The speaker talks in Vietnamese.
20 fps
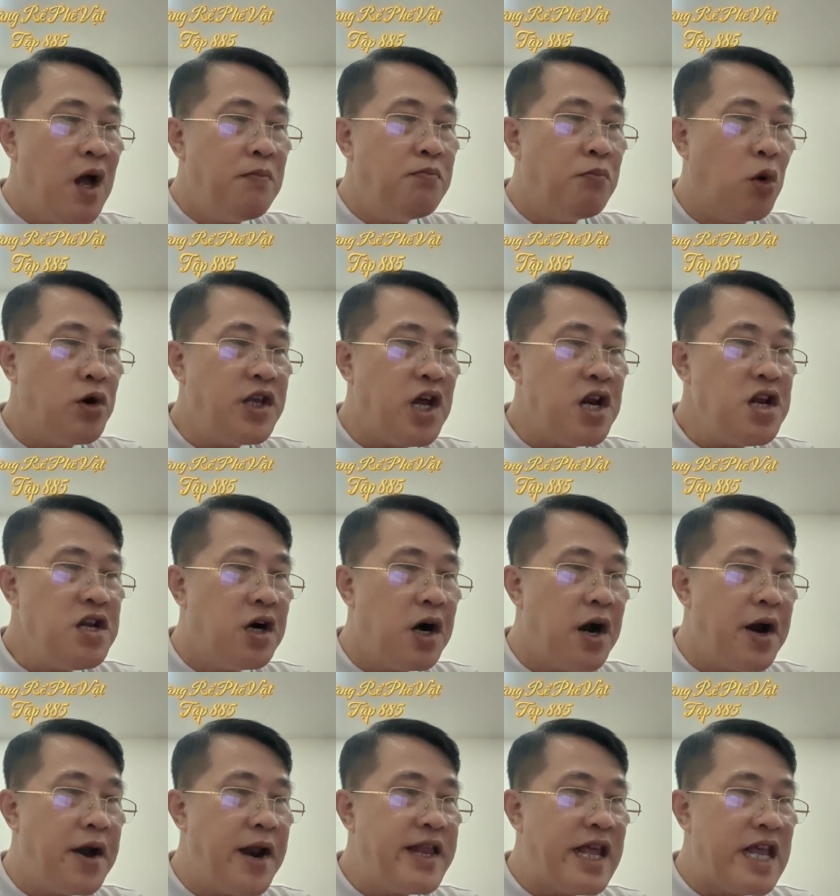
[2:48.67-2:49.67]
muốn dẫn
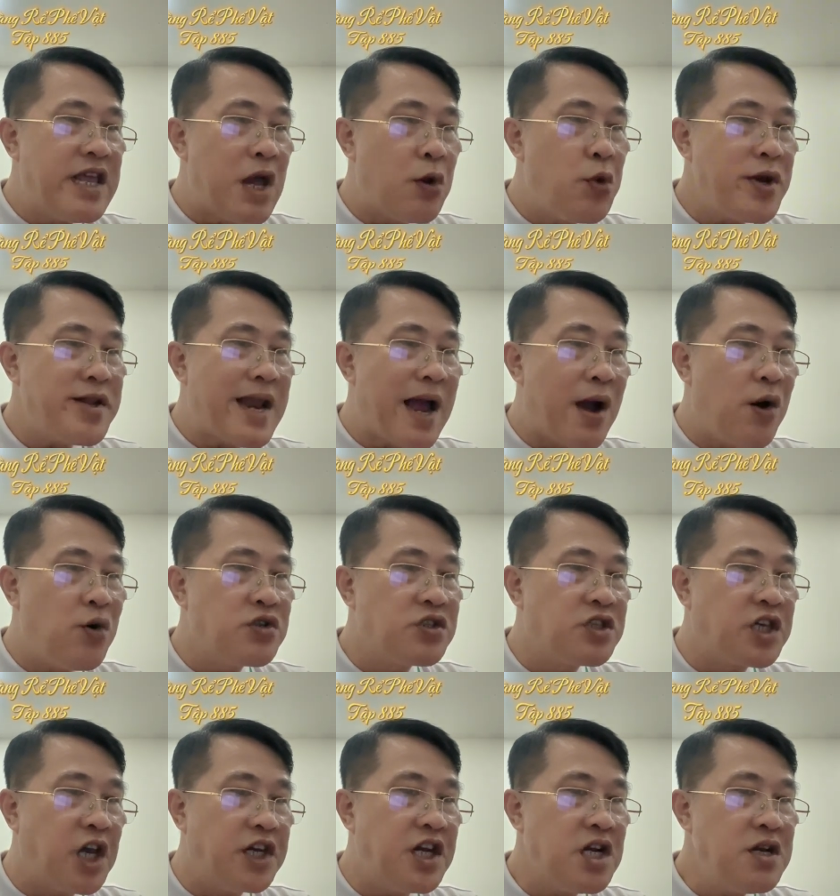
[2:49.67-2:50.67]
người đến thế gian huyết đau
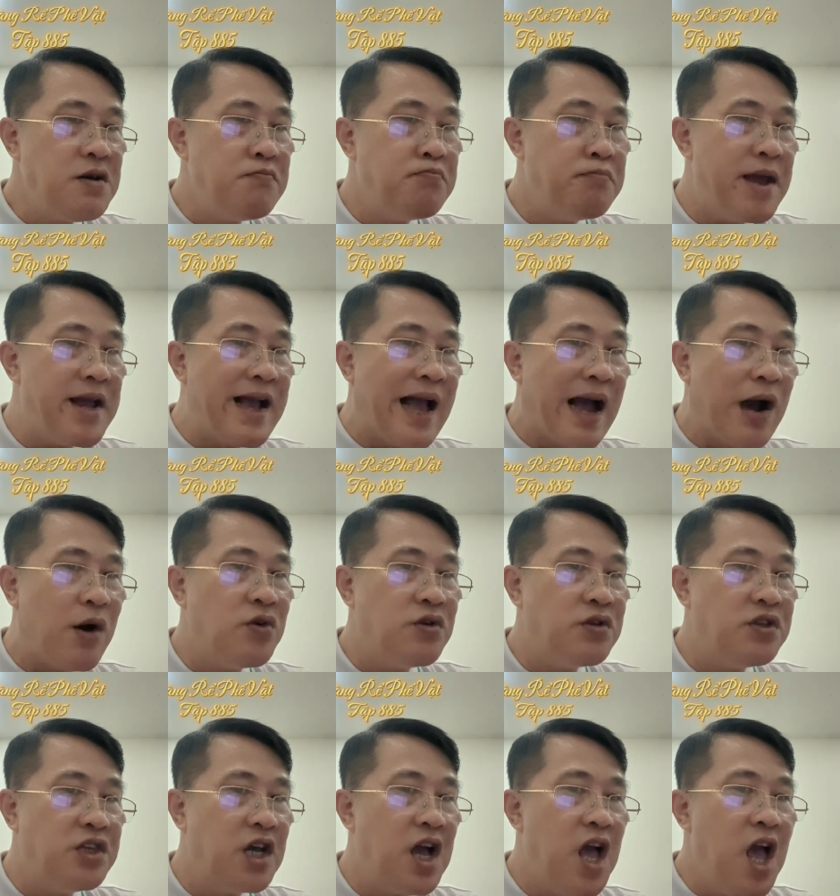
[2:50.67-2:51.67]
chỉ trích miệng ngạo
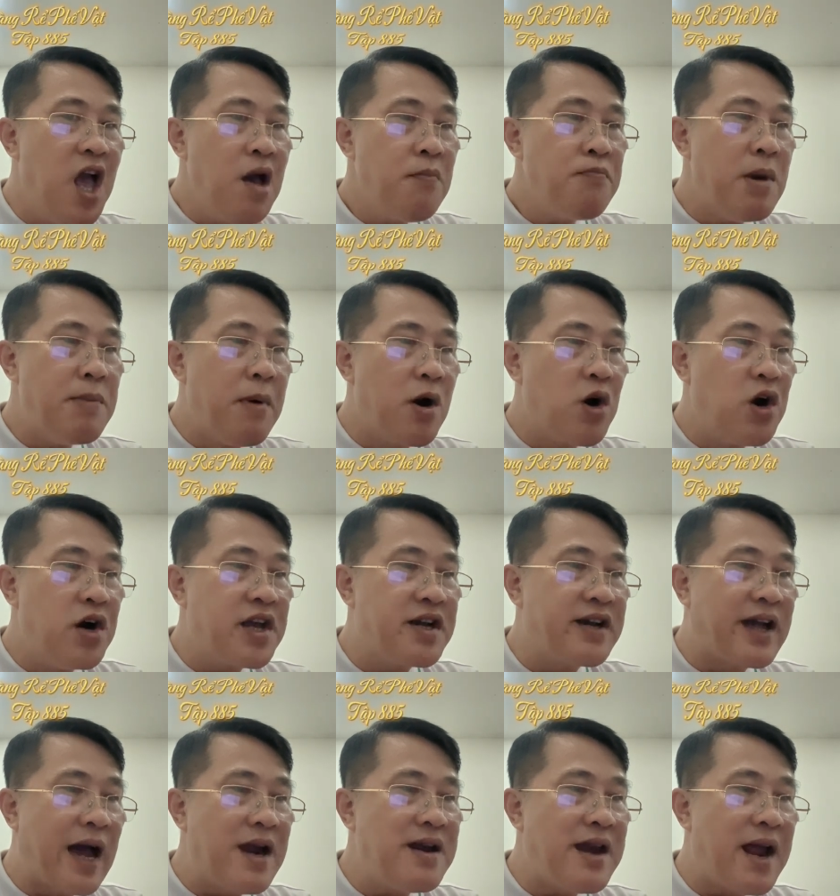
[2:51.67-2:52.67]
nhưng bị mọi người
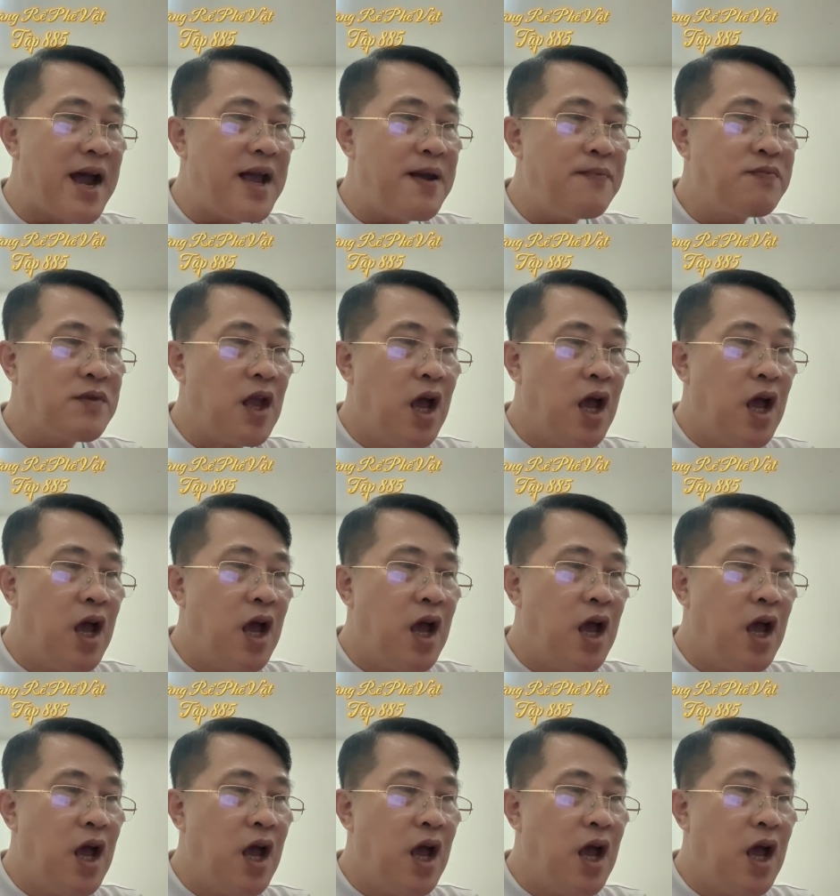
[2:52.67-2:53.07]
cản lại.